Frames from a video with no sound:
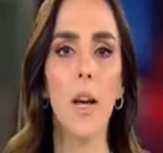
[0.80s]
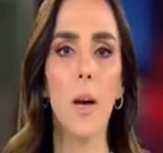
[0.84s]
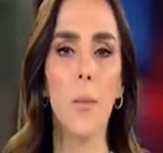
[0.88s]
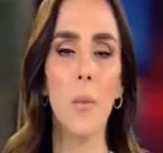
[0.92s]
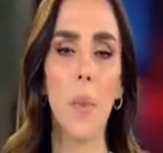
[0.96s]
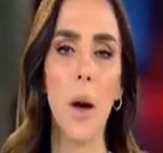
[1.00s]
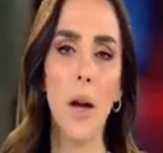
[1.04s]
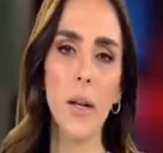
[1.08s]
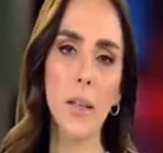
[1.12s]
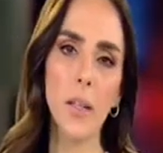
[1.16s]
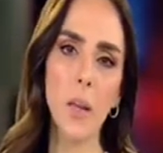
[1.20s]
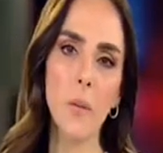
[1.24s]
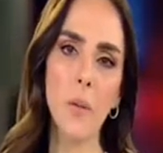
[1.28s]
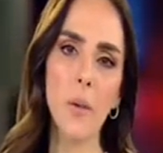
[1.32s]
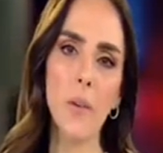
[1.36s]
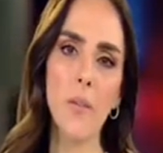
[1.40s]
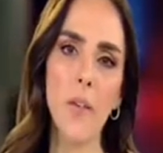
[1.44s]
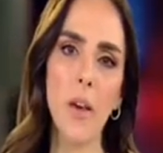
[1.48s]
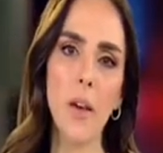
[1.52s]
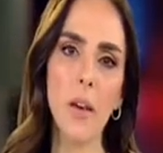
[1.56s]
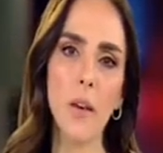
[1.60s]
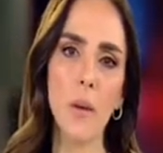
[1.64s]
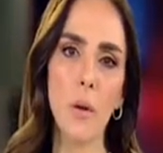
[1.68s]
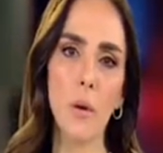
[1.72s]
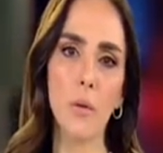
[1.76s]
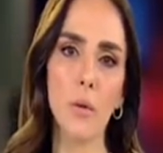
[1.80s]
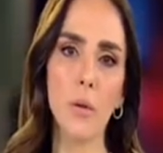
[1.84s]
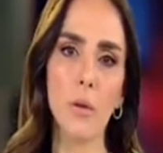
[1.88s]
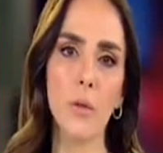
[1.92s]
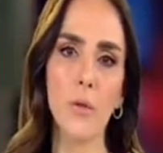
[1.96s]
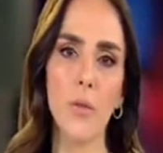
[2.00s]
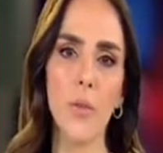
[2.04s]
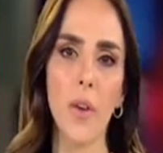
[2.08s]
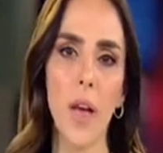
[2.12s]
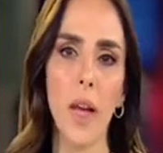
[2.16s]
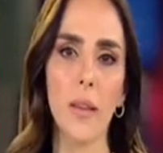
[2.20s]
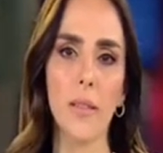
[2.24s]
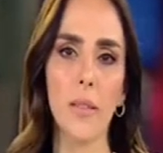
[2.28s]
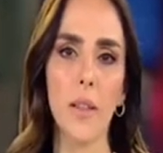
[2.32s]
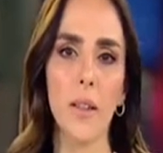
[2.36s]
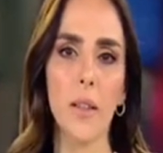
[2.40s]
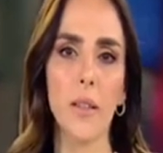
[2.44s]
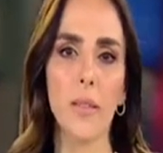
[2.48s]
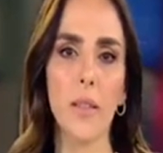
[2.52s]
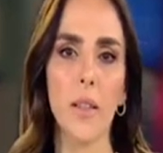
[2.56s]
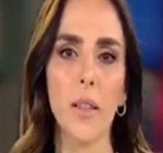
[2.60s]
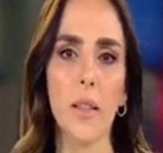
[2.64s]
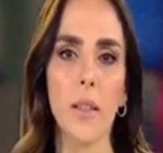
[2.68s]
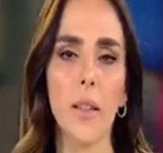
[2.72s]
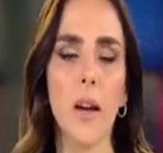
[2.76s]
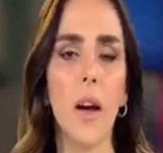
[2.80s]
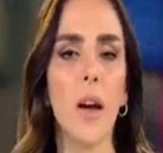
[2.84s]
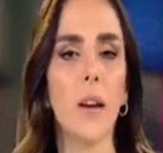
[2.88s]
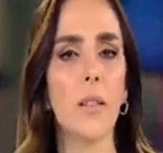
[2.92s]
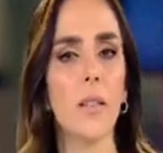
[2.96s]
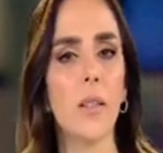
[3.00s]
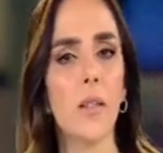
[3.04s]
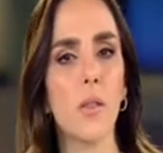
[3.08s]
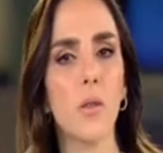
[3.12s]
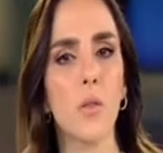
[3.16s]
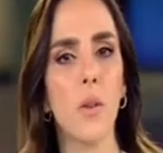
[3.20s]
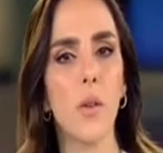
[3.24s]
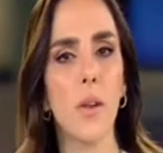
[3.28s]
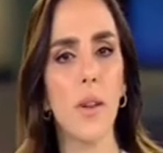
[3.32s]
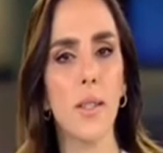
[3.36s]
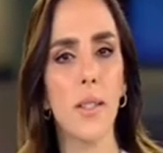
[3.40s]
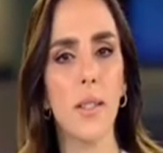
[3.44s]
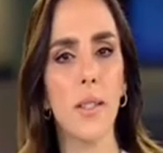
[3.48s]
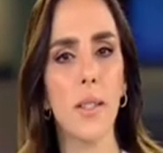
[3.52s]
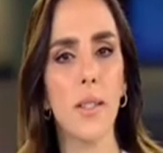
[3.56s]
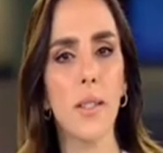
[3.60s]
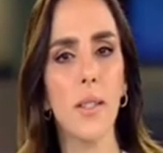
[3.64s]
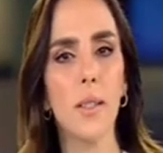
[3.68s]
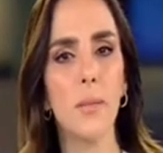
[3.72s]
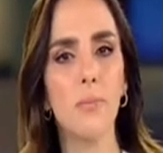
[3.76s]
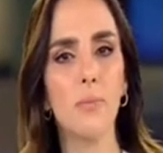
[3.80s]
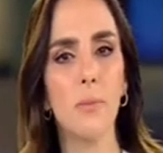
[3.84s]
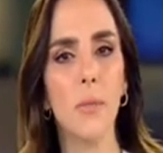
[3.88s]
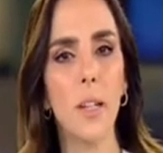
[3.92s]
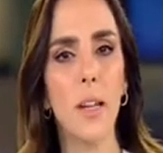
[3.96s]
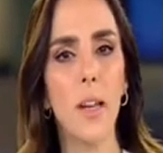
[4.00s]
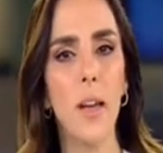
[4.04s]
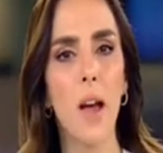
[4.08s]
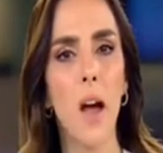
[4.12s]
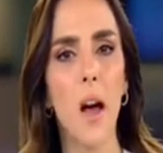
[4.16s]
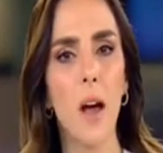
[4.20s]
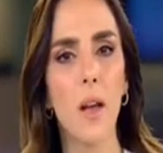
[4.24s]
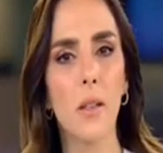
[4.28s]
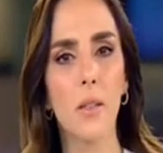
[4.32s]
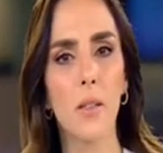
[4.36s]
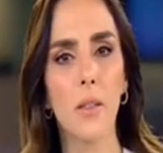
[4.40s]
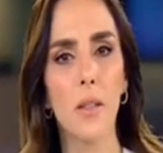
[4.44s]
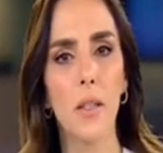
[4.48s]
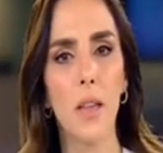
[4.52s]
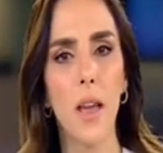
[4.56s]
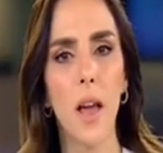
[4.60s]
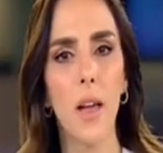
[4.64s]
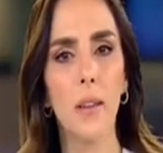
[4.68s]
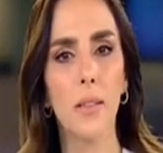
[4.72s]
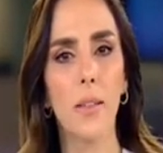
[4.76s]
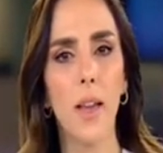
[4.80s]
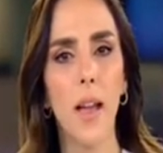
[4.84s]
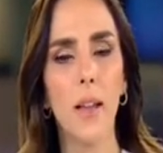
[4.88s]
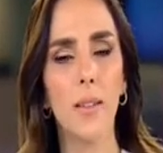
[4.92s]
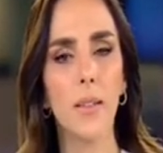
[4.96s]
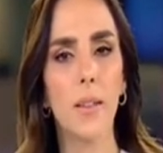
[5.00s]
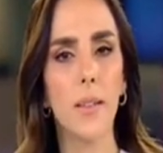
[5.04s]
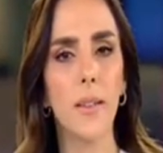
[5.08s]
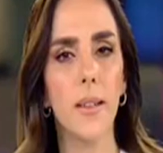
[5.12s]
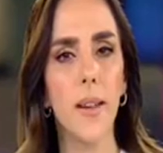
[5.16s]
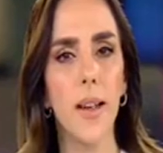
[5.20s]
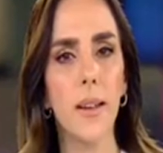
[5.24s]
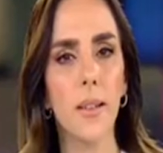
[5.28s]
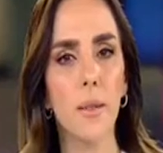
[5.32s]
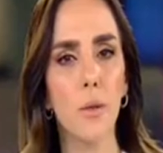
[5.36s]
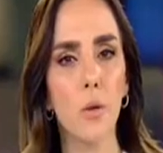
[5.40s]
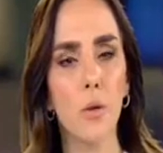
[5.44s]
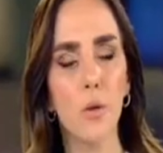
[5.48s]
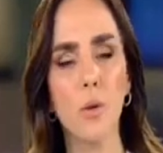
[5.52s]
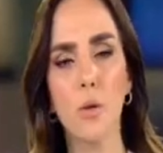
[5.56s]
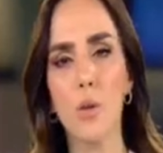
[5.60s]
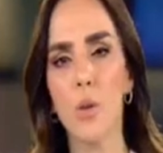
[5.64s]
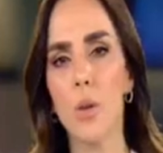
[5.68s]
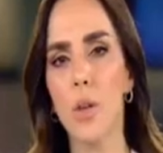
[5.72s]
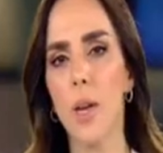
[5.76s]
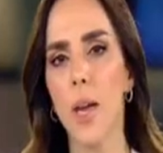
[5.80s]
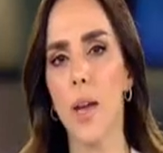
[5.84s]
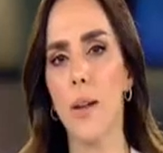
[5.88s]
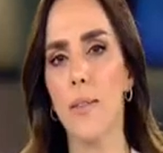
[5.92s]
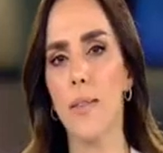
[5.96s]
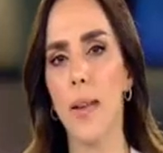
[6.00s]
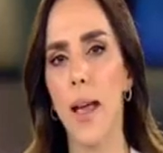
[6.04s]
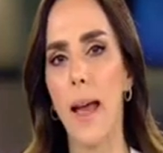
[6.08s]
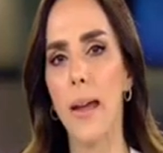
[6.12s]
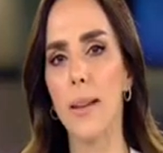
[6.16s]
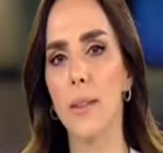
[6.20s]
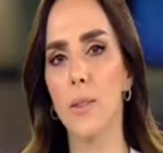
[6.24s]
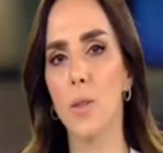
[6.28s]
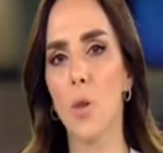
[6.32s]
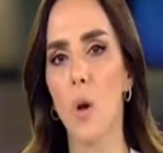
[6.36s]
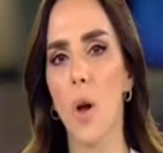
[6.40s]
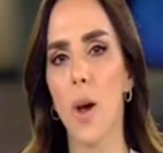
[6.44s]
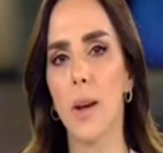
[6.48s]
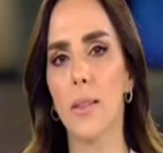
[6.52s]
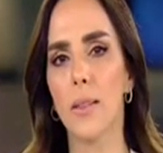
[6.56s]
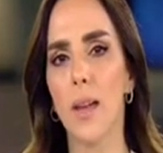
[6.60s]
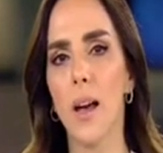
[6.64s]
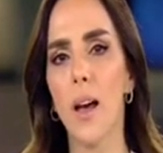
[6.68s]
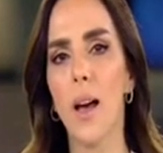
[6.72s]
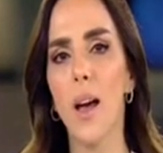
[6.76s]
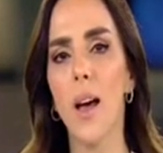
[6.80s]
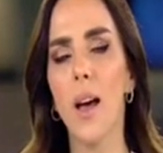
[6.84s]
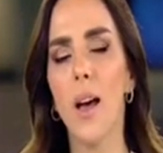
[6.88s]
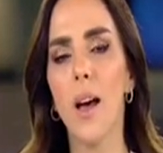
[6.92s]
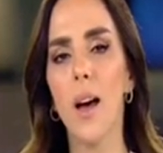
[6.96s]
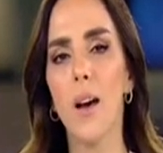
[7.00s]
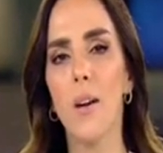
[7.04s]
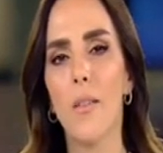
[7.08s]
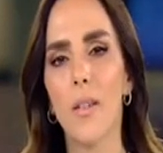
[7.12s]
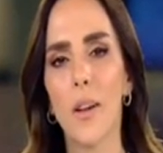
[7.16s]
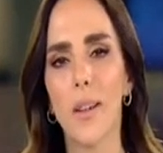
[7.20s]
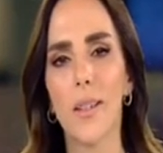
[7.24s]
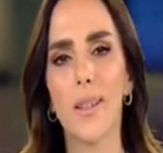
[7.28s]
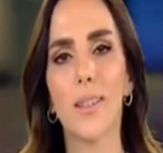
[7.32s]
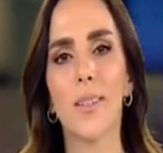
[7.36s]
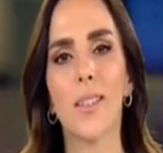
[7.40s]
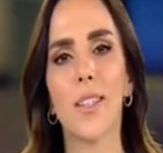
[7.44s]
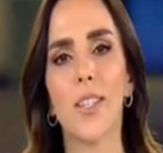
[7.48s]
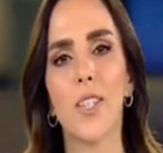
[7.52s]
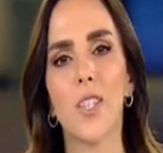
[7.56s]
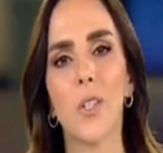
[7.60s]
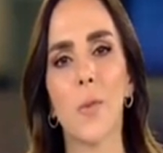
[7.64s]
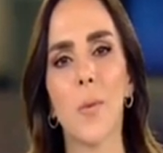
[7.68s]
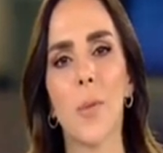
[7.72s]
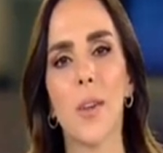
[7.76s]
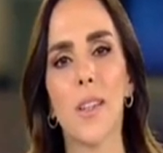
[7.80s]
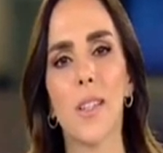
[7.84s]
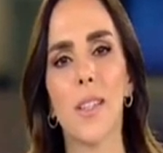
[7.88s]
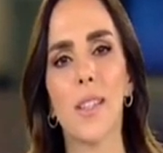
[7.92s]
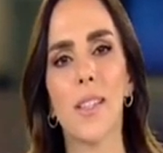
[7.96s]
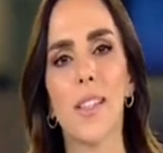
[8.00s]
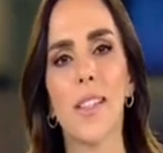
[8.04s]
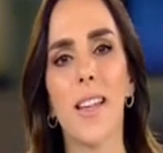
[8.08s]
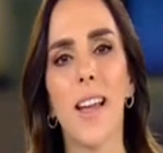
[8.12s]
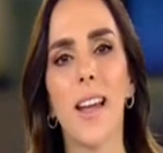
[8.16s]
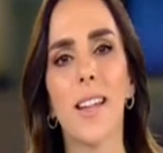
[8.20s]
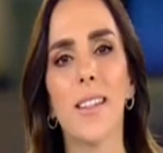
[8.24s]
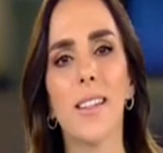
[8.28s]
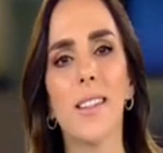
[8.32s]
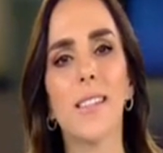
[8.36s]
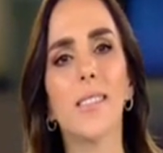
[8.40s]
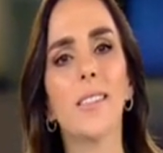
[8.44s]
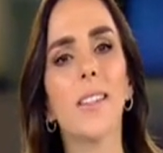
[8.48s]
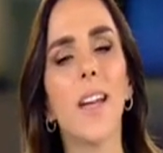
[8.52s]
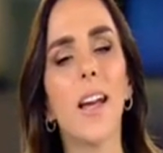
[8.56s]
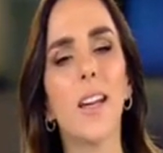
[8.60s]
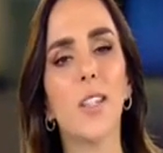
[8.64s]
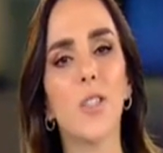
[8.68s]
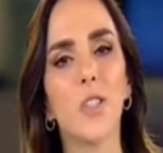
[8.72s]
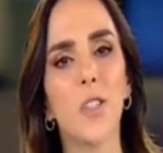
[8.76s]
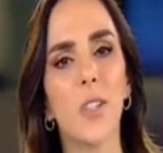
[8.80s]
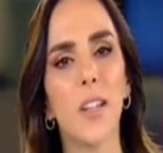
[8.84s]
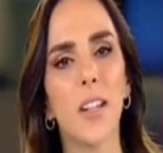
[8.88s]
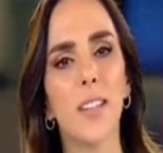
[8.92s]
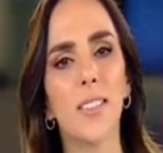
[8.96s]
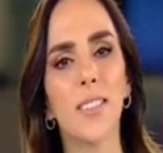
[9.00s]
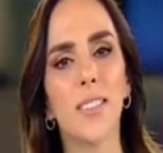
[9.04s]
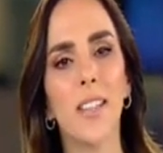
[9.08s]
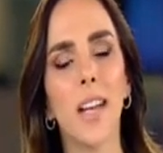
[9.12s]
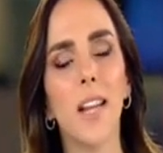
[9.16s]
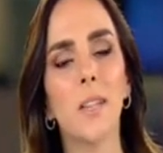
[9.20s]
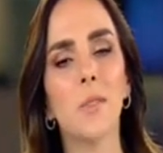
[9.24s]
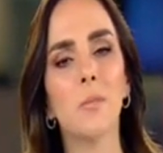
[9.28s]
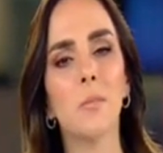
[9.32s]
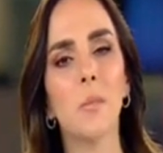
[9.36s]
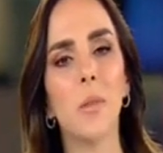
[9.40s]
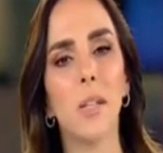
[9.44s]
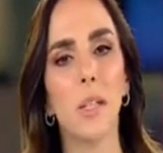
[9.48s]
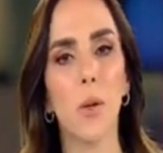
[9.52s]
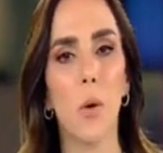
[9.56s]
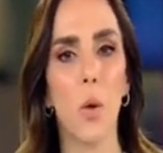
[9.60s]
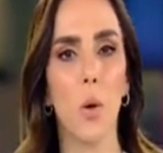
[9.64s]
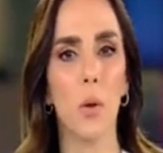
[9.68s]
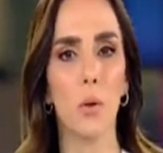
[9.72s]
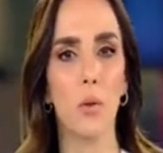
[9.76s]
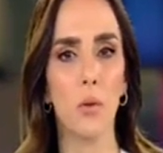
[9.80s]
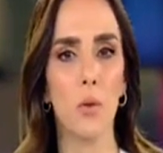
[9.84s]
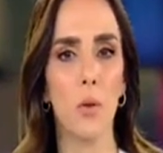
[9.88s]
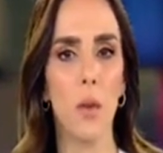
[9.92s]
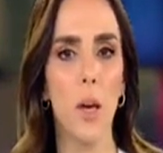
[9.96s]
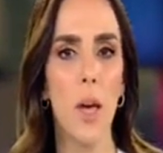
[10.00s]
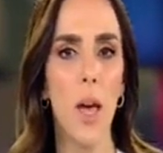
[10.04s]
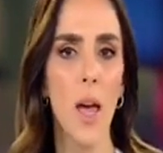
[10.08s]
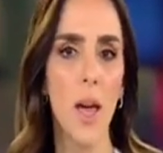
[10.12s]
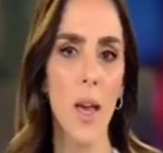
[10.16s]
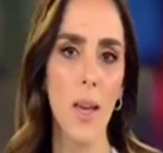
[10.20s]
Pandemi ve konut fiyatlarındaki artış sonrası tiny house diye adlandırılan küçük evler doğada vakit geçirmek isteyenlerin tercihlerinden biri oldu.